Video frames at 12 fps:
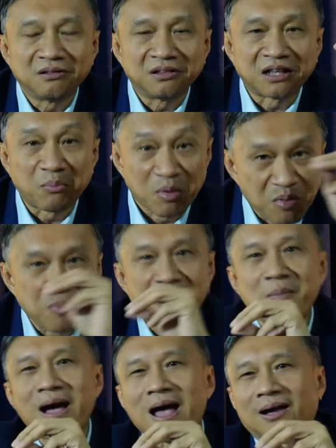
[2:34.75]
แต่มันมีไม่
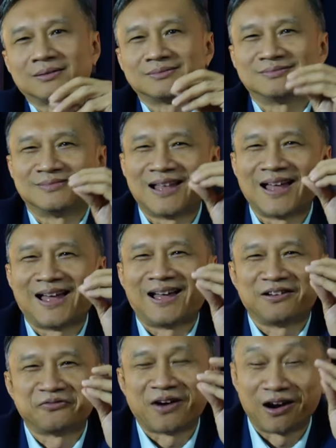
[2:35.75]
มาก
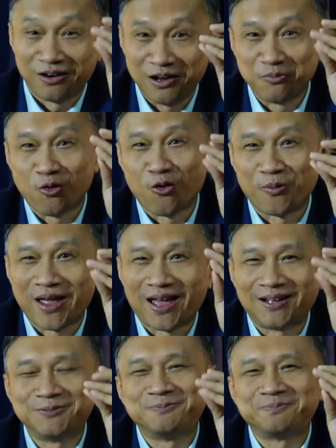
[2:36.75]
ฟังแล้วเริ่มงงไหมฮะ
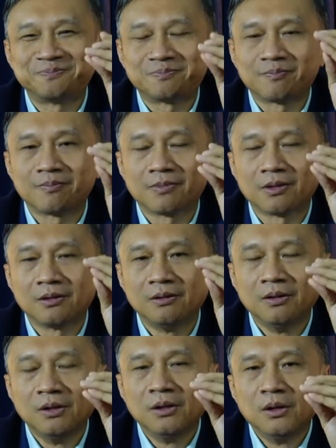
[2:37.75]

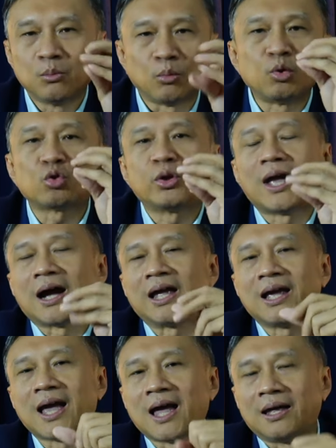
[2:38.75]
ผมยกตัวอย่าง
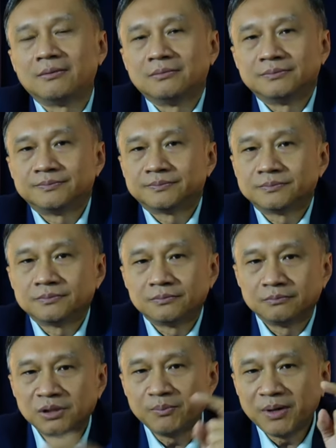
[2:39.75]
ง่าย
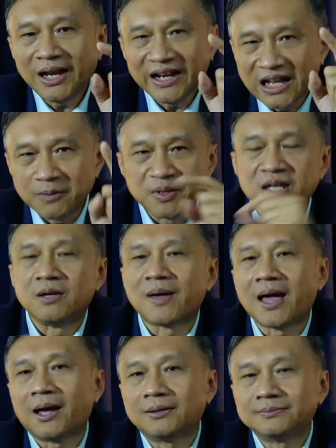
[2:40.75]
ๆ เพื่อนๆเล่น AP ไหม
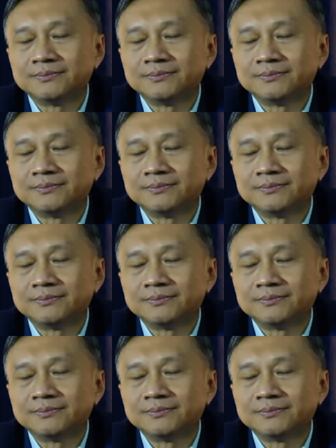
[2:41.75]
ฮะ